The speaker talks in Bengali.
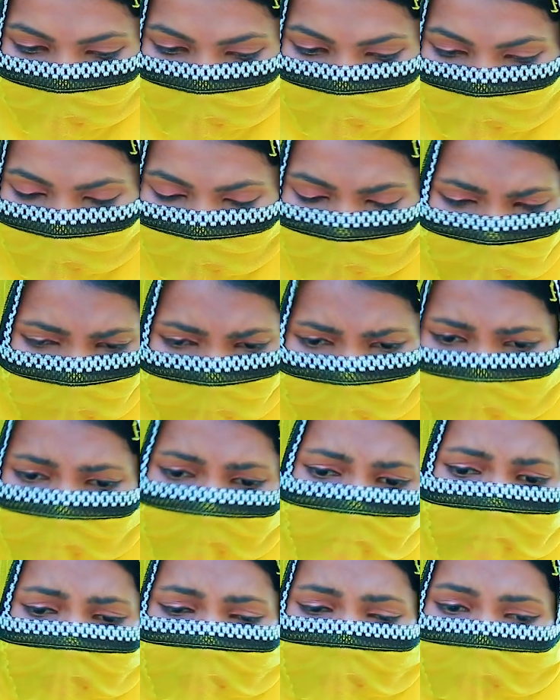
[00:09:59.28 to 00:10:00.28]
আমার হাজব্যান্ড
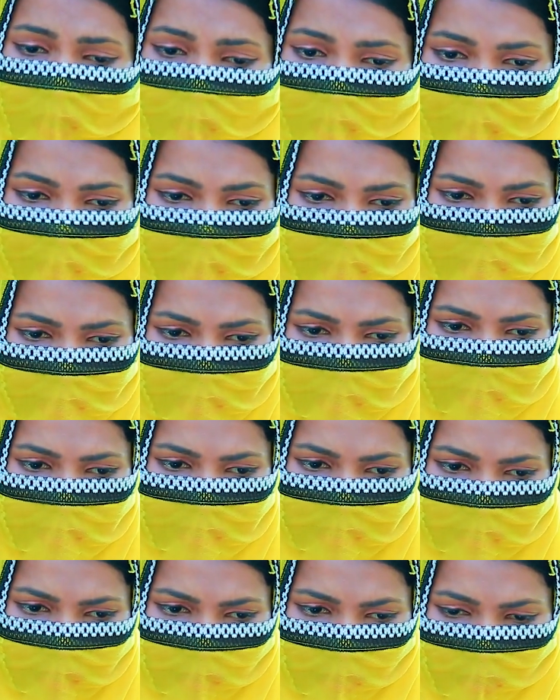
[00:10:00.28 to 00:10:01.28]
রিসিভ করে আমাকে
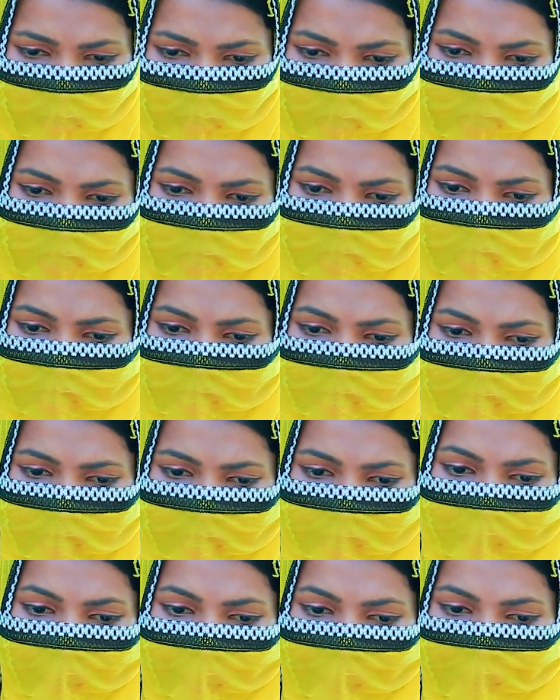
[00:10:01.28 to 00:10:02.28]
দিয়েছে বলছে যে এই
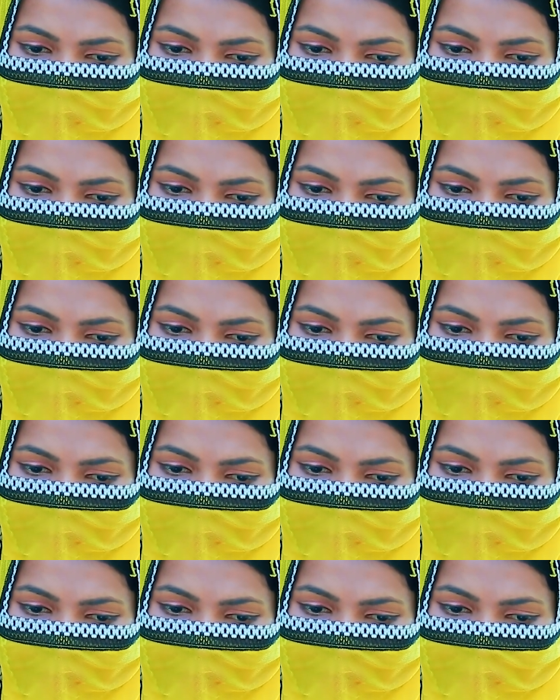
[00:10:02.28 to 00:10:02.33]
নে